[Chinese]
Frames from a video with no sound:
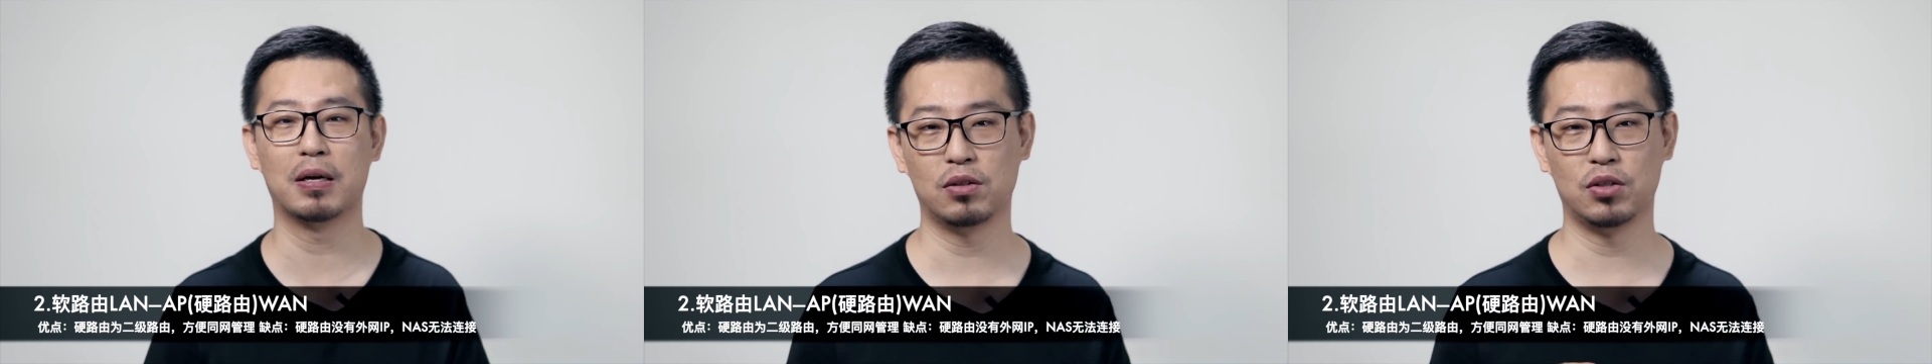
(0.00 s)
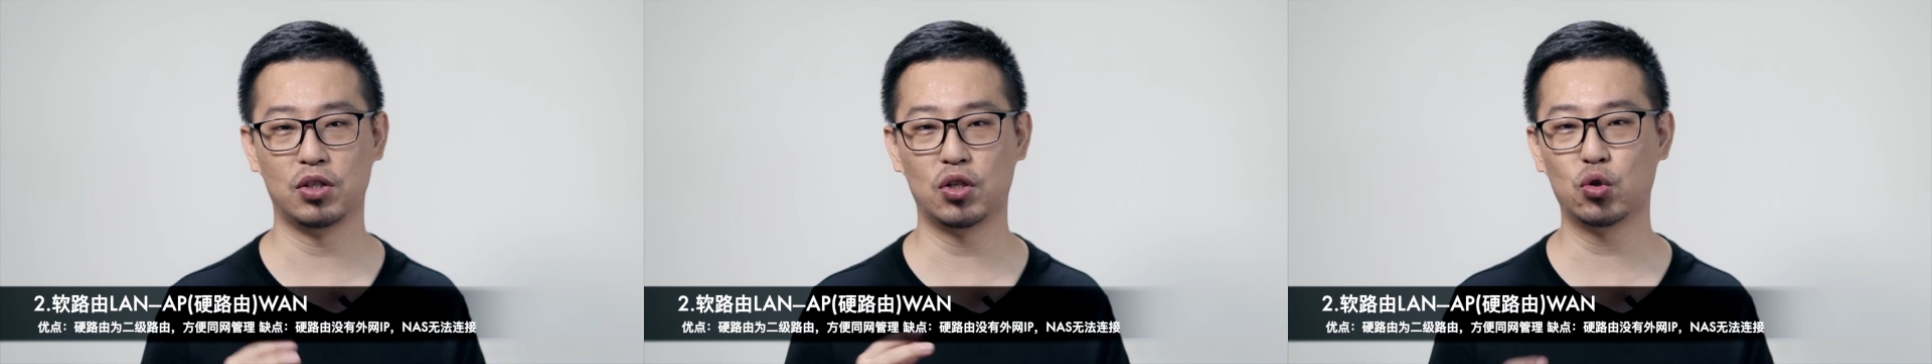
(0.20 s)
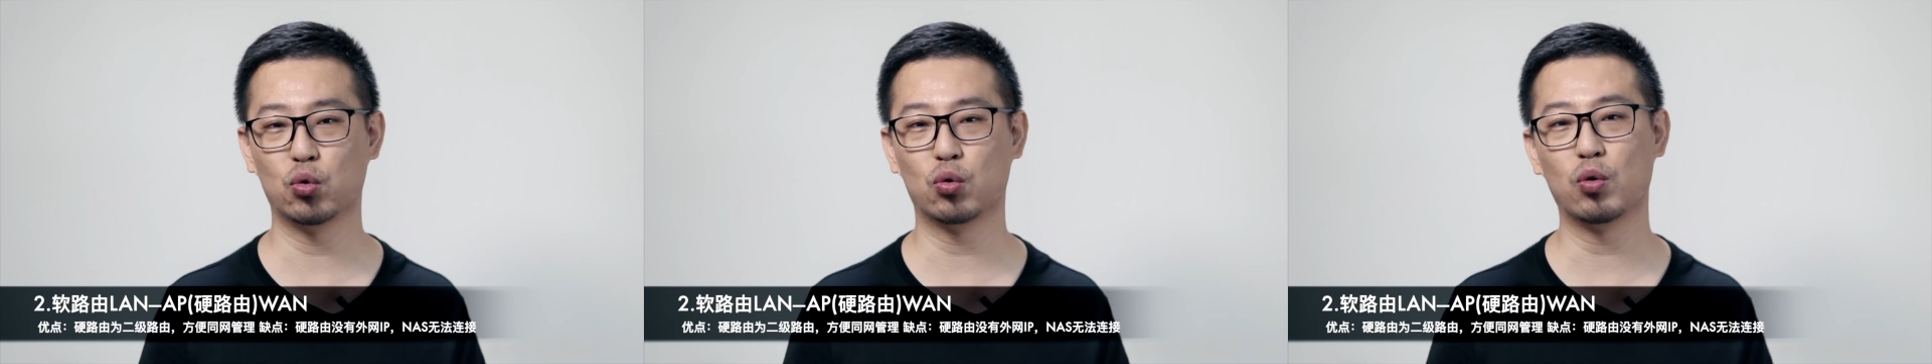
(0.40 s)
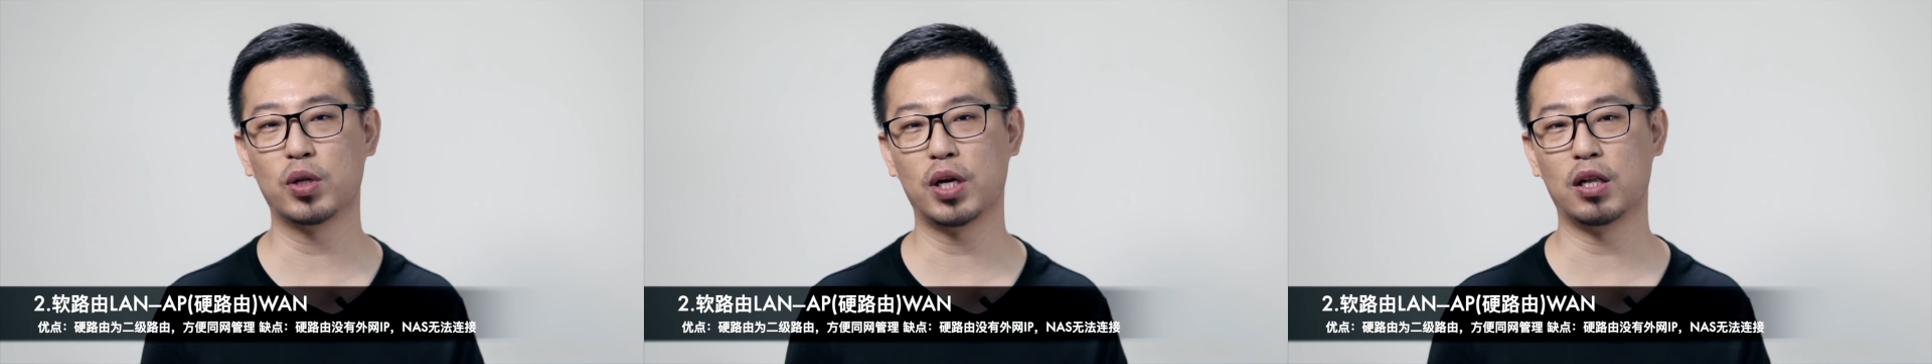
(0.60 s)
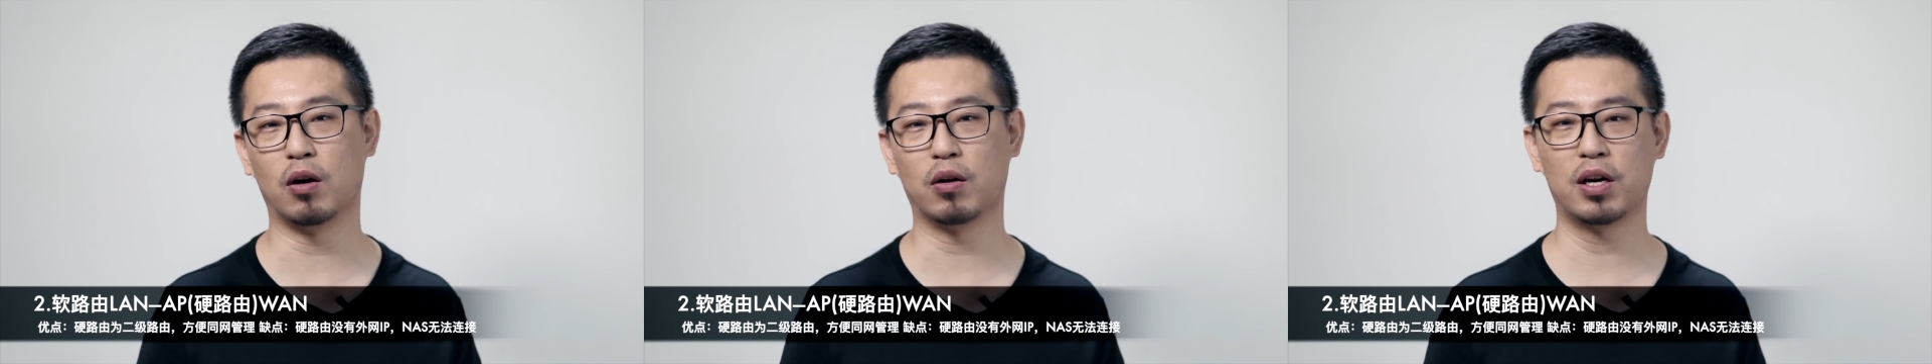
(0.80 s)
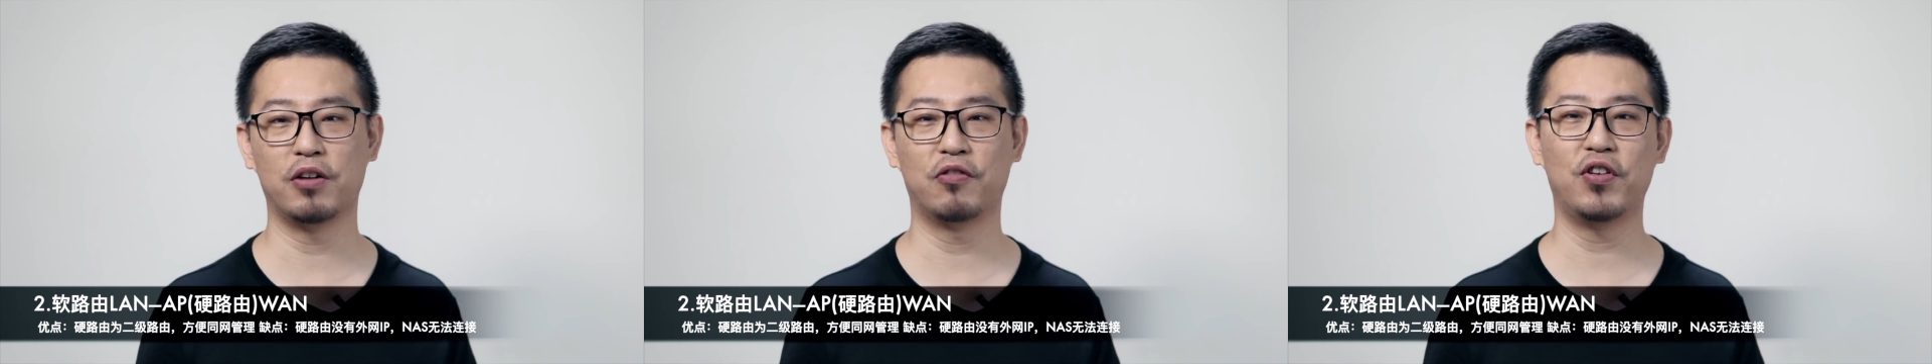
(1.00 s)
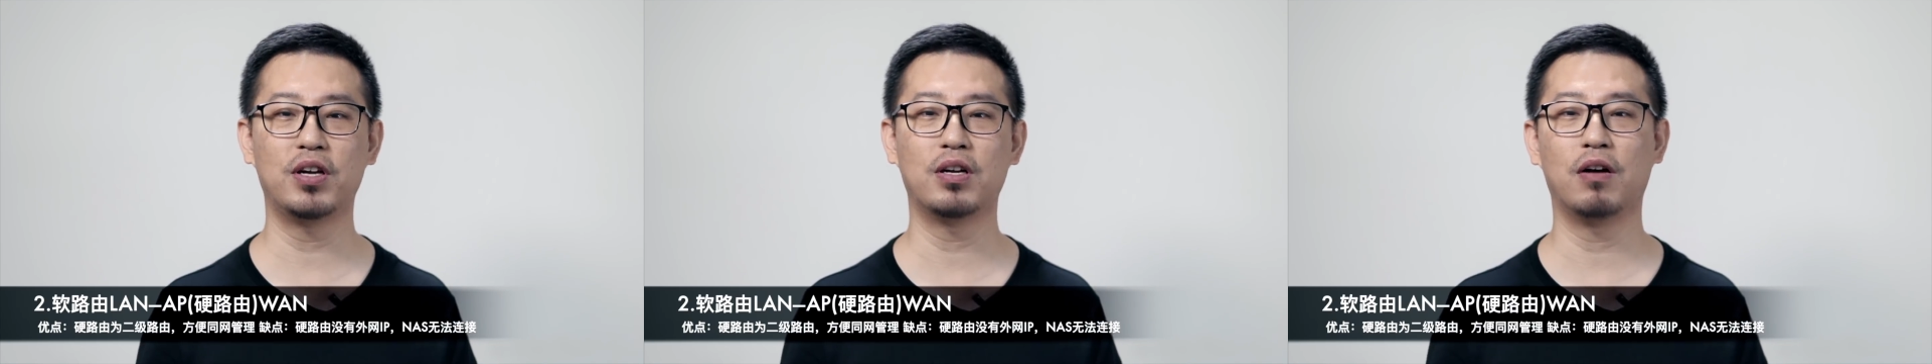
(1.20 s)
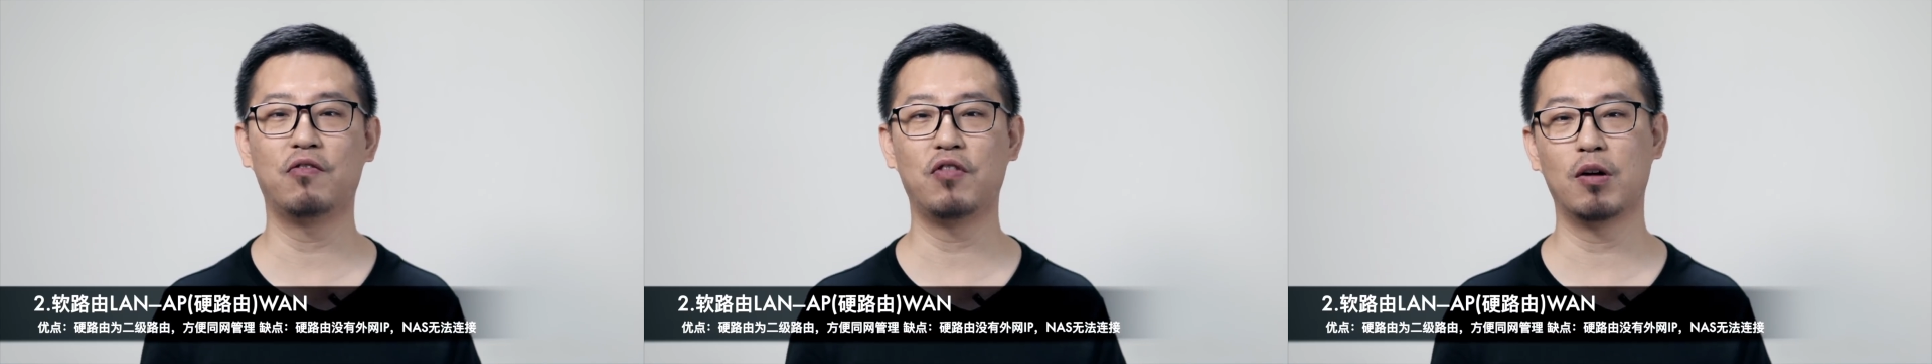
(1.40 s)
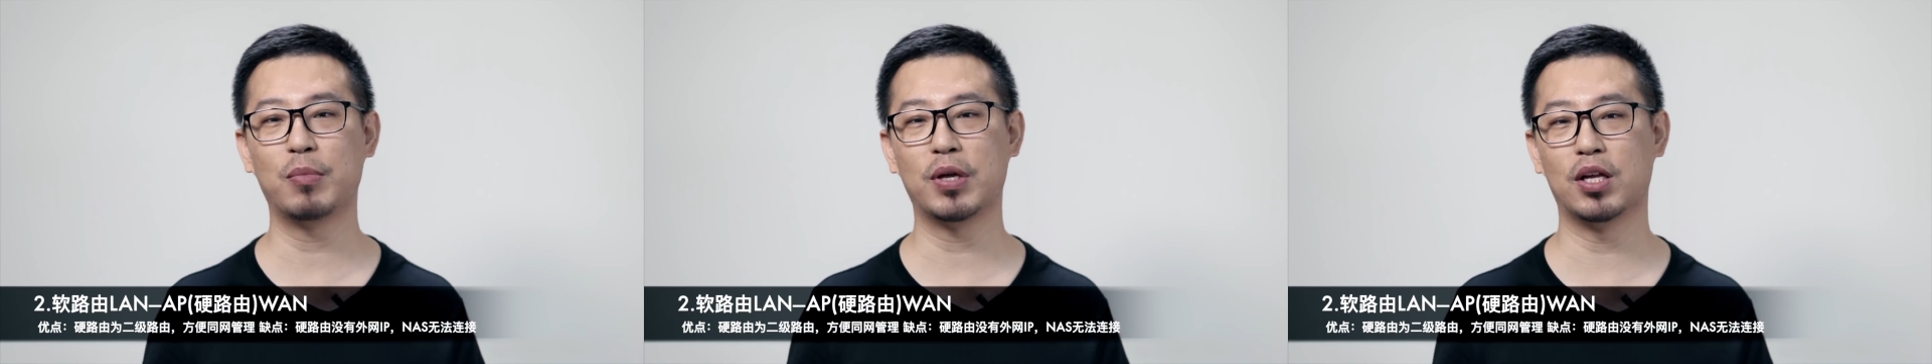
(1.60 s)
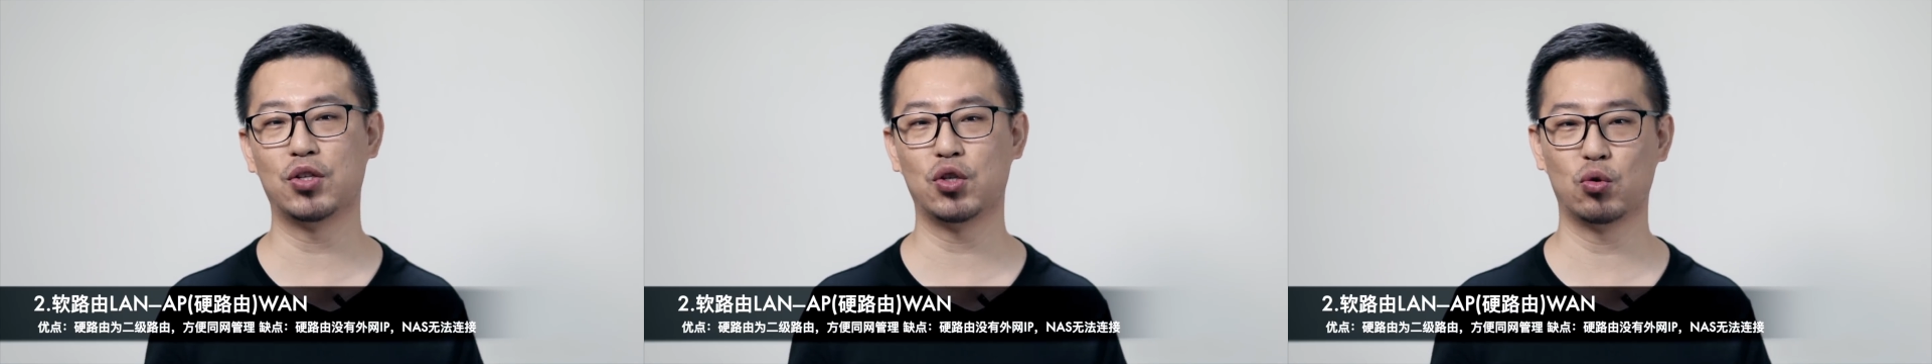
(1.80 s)
你的主控电脑可以非常方
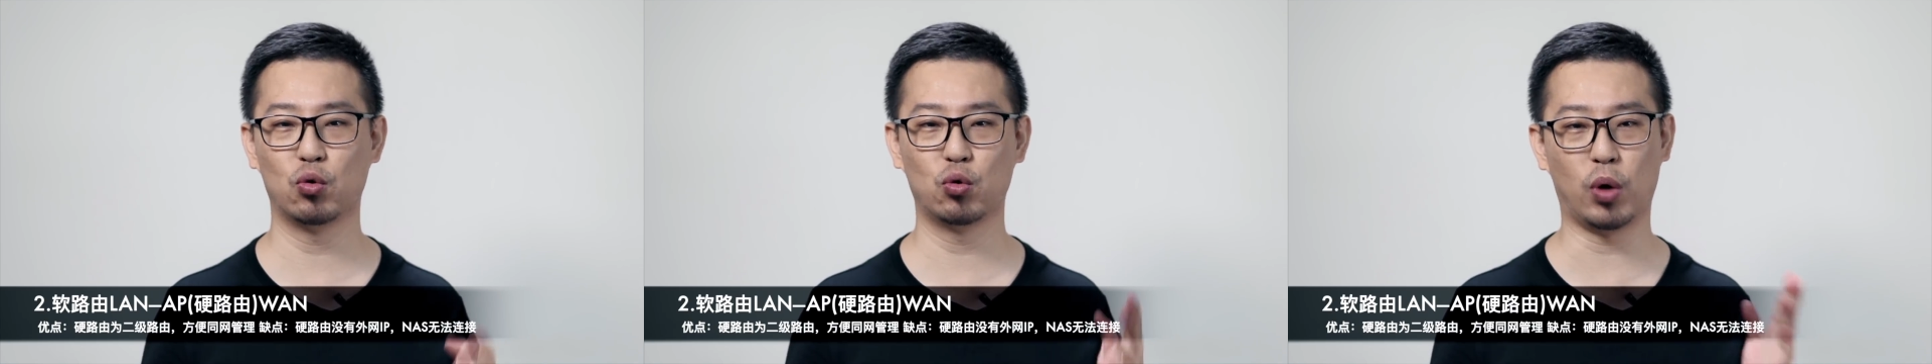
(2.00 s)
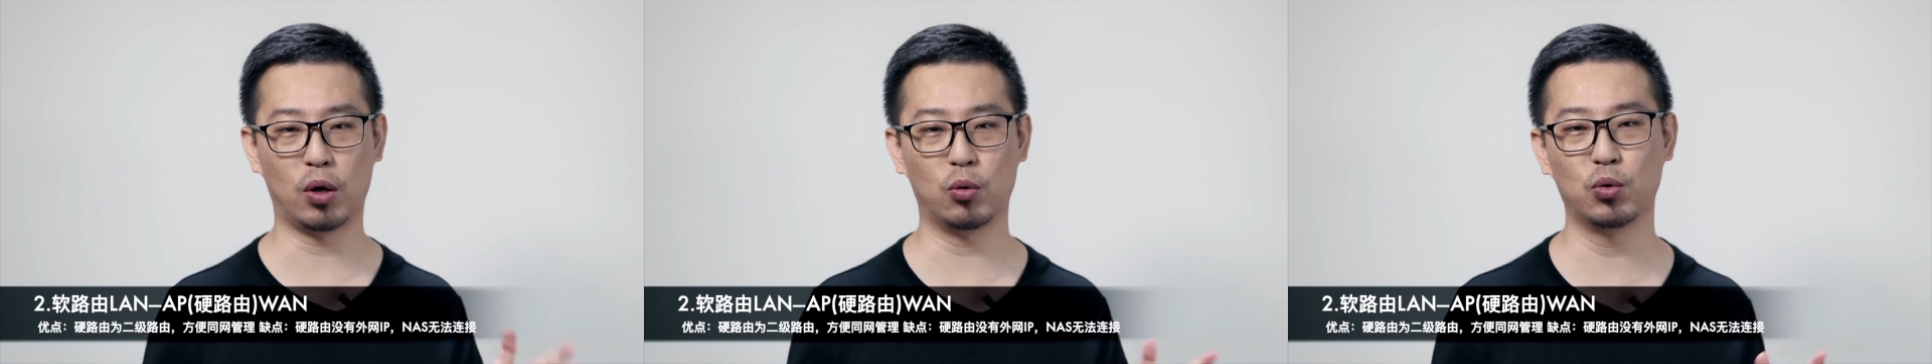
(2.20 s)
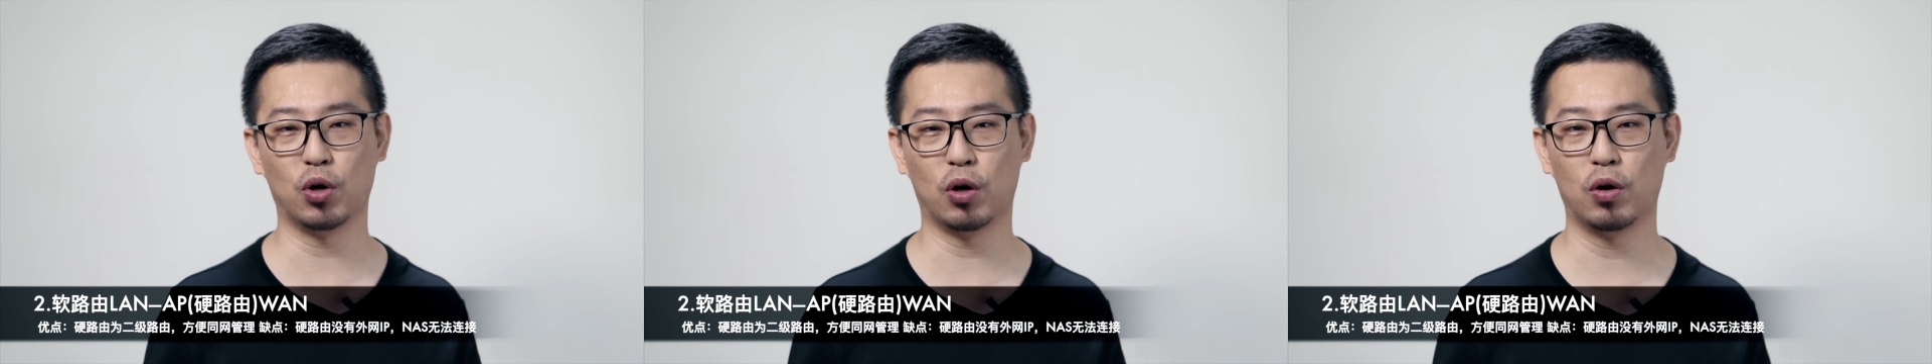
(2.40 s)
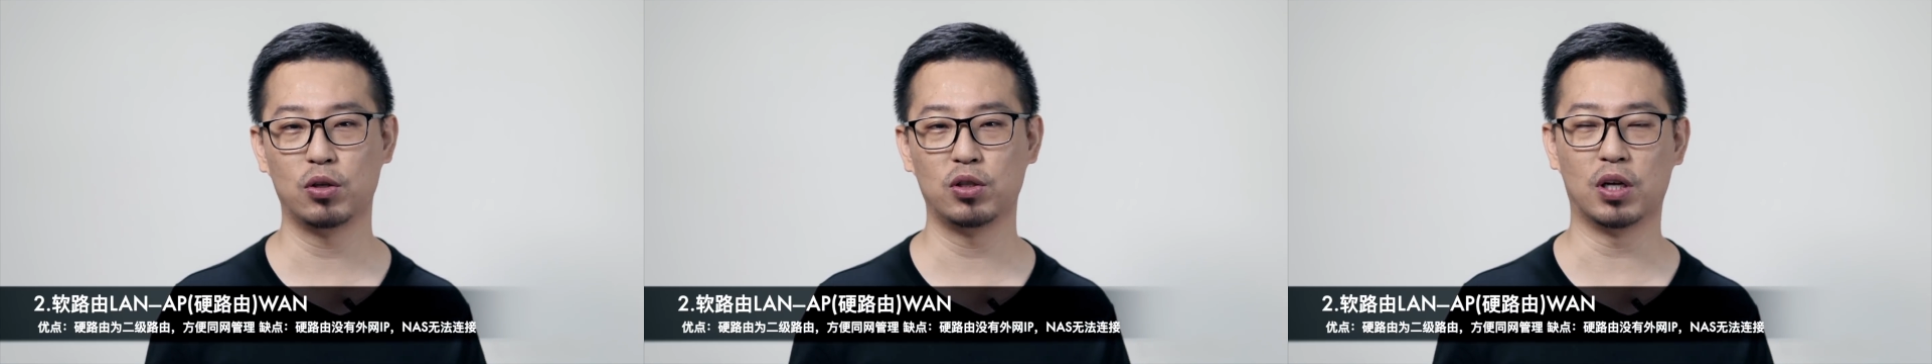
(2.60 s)
便的进入软路由，